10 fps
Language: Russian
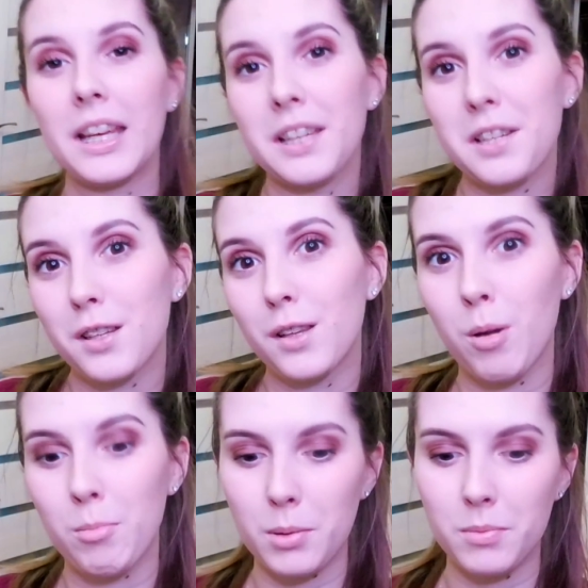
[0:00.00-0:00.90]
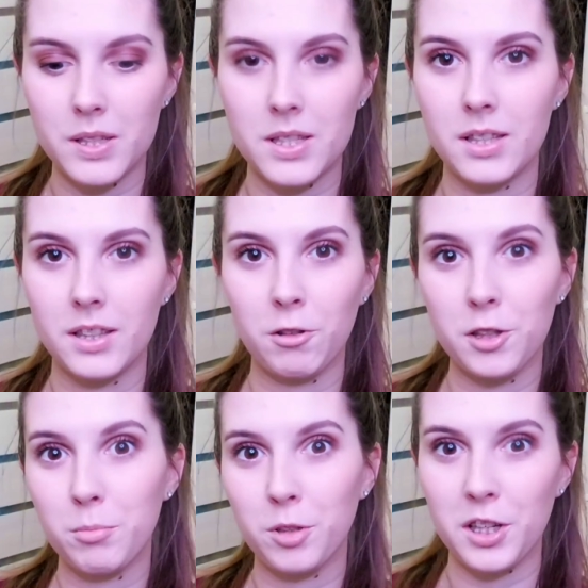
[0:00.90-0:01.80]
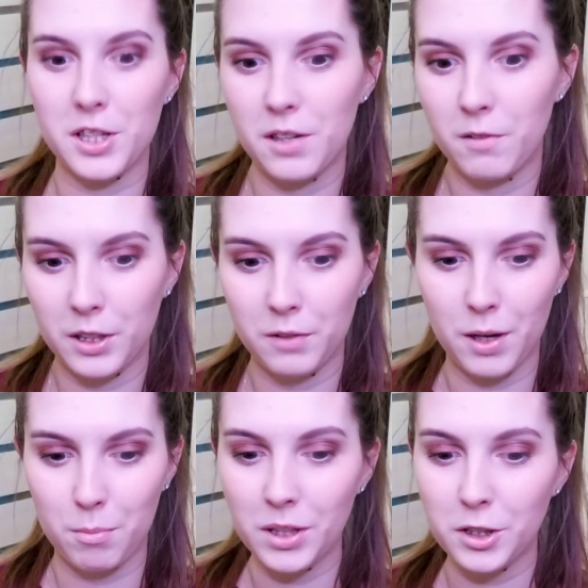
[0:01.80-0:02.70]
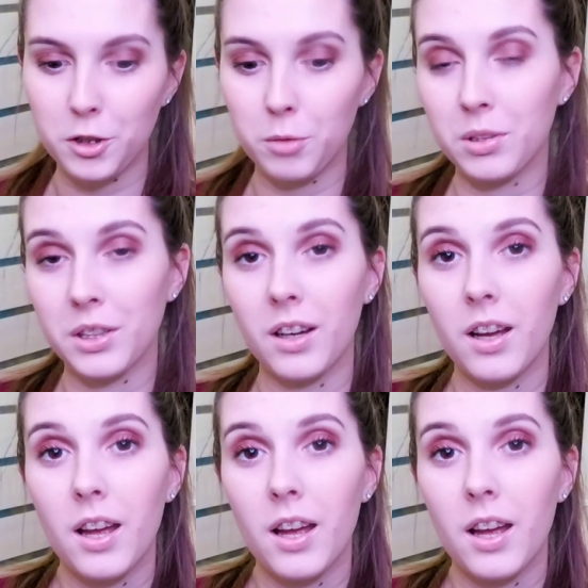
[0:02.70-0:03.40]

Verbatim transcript: Я решила попробовать такой немного разговорный формат, чтобы